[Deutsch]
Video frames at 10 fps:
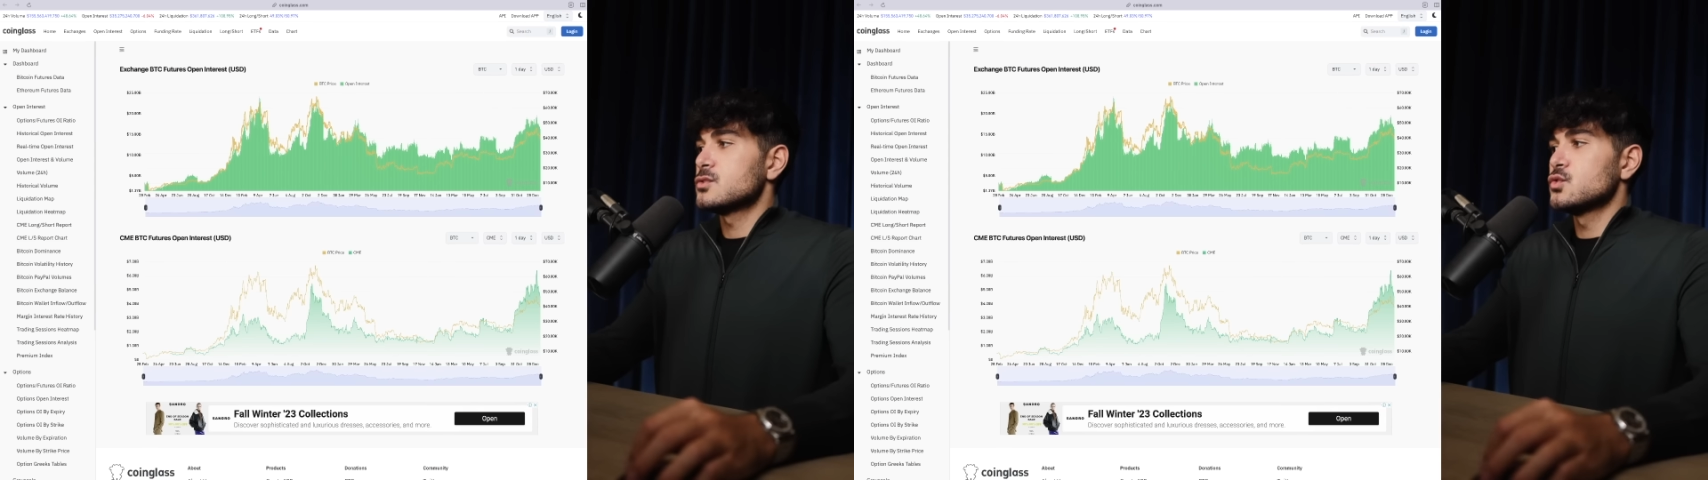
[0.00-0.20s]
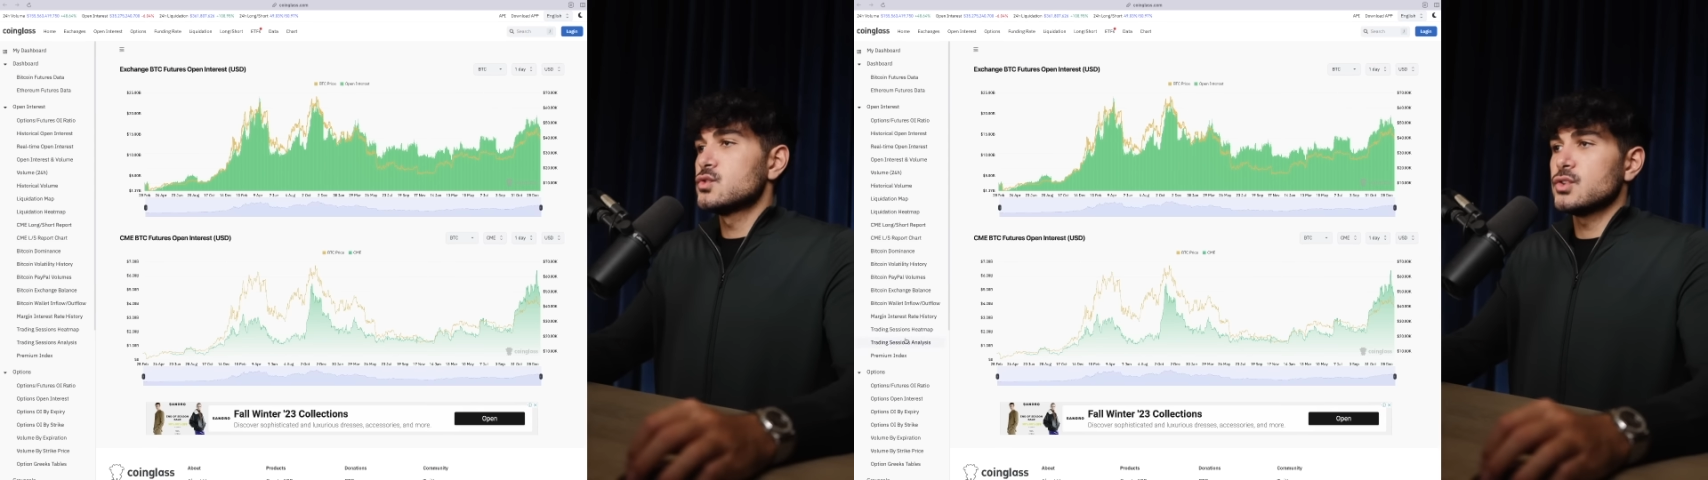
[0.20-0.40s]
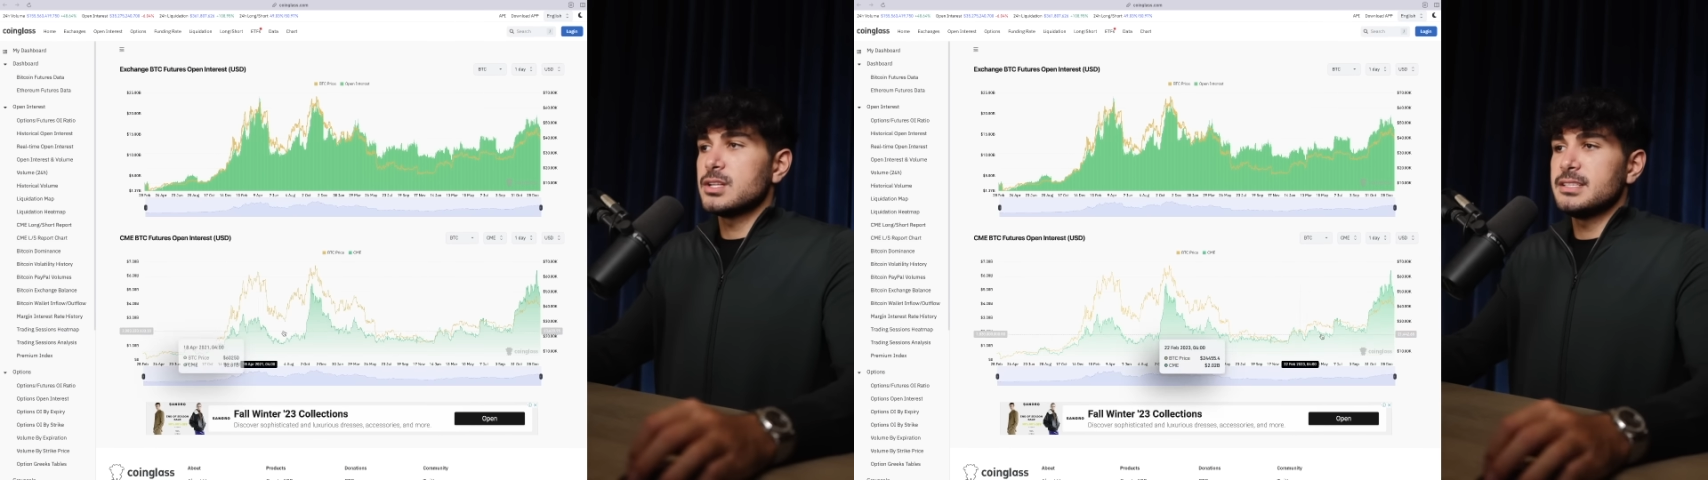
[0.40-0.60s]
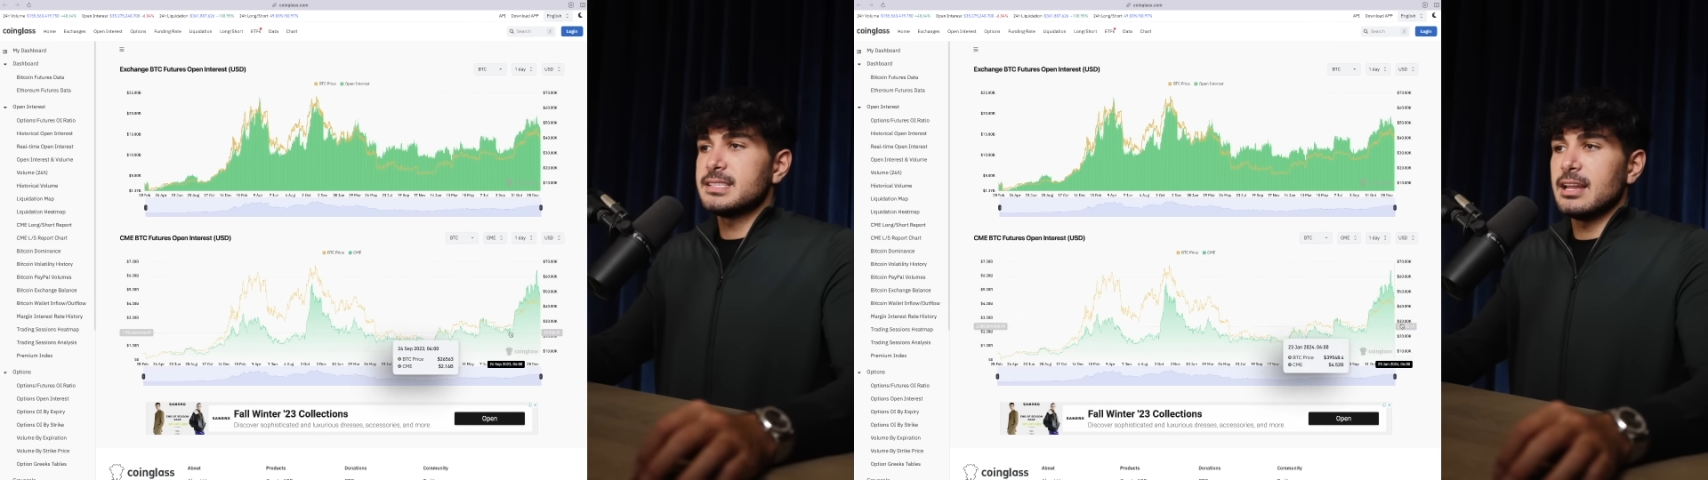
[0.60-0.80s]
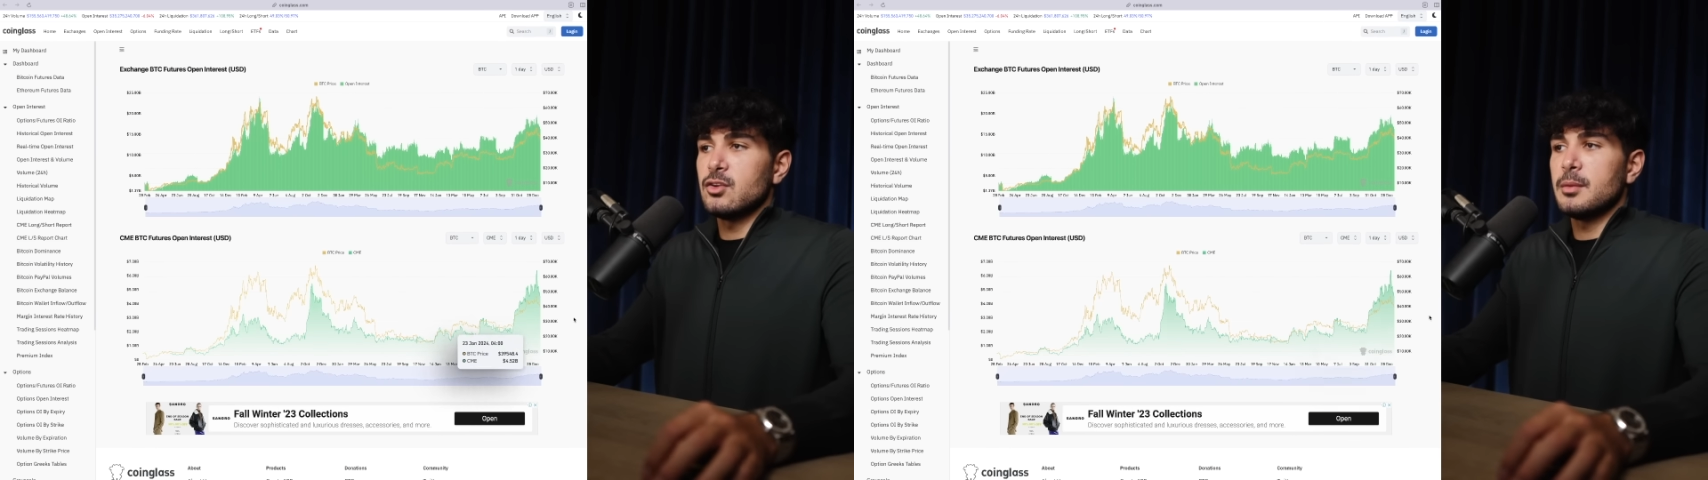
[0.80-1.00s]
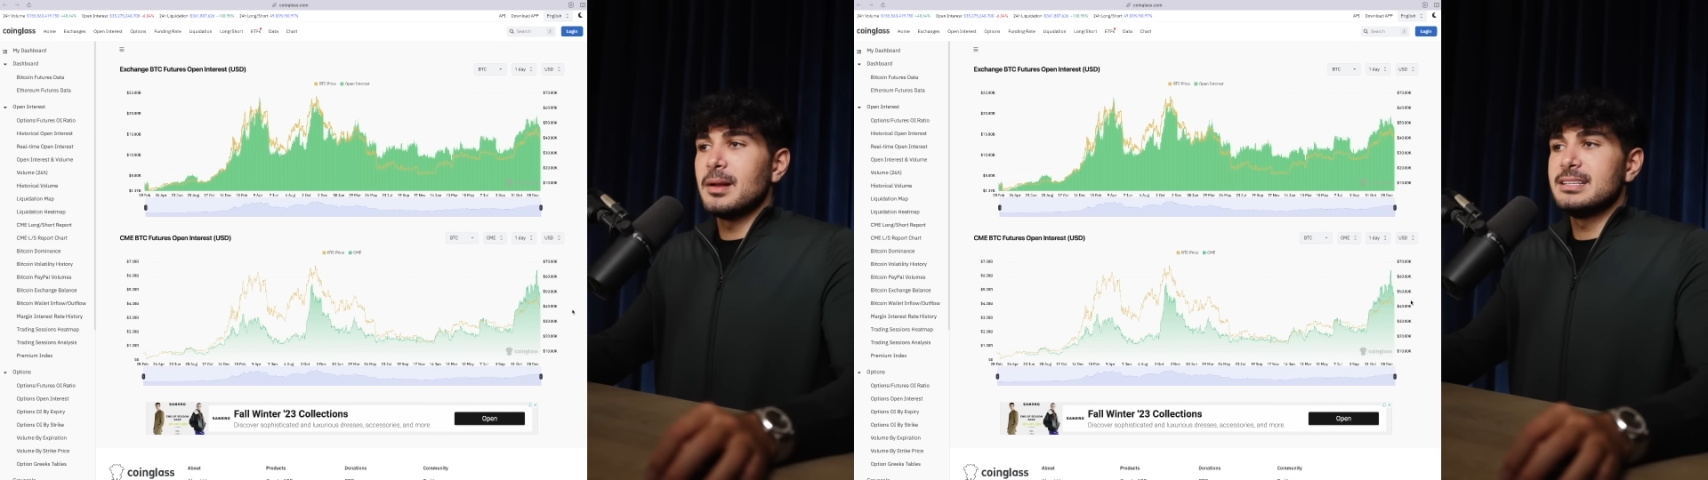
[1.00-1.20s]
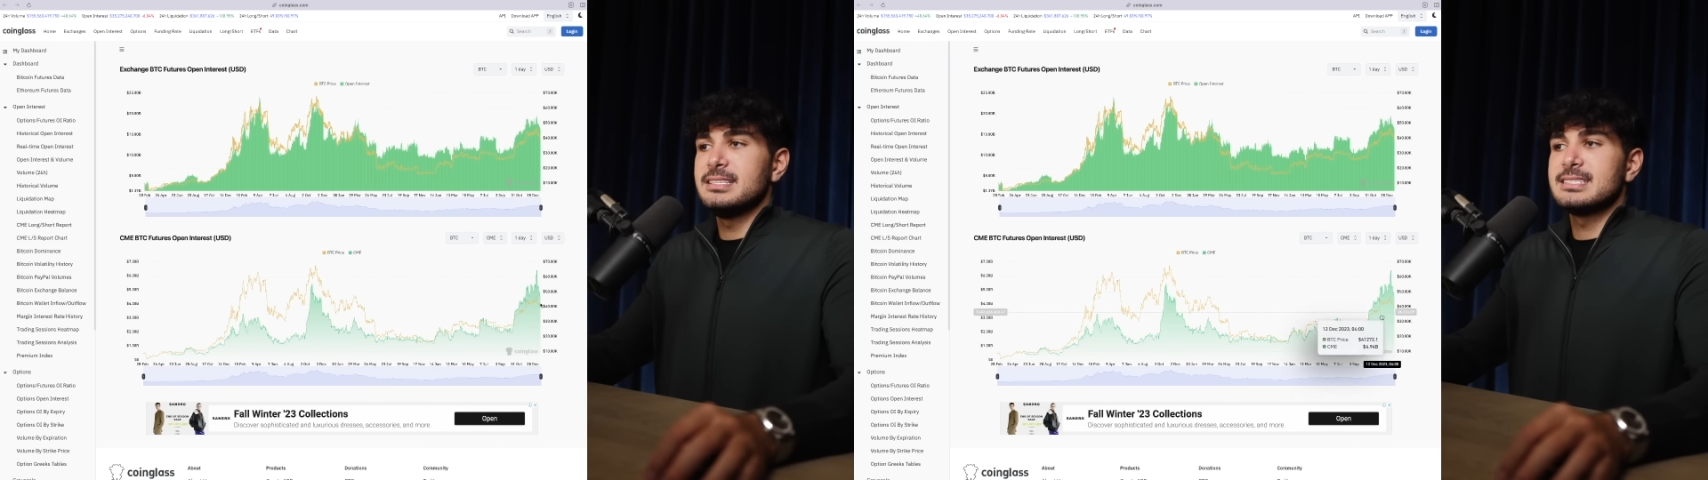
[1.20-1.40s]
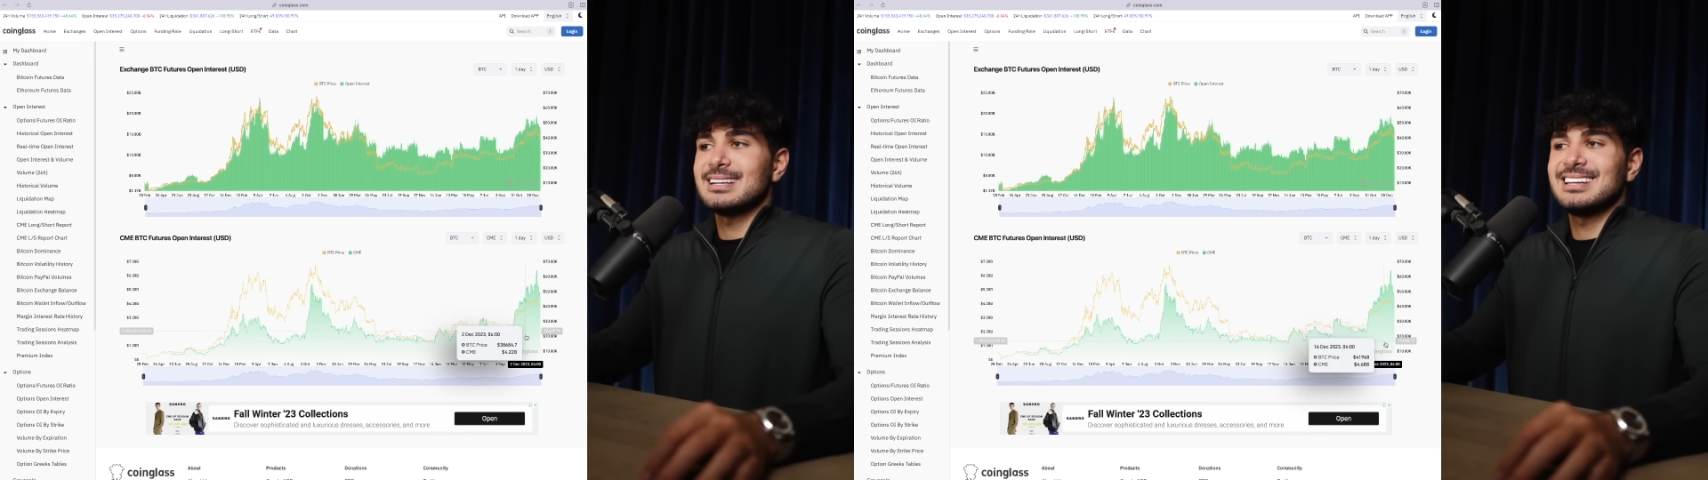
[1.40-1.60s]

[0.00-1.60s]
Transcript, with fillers: Zuzüglich dann nochmal dieser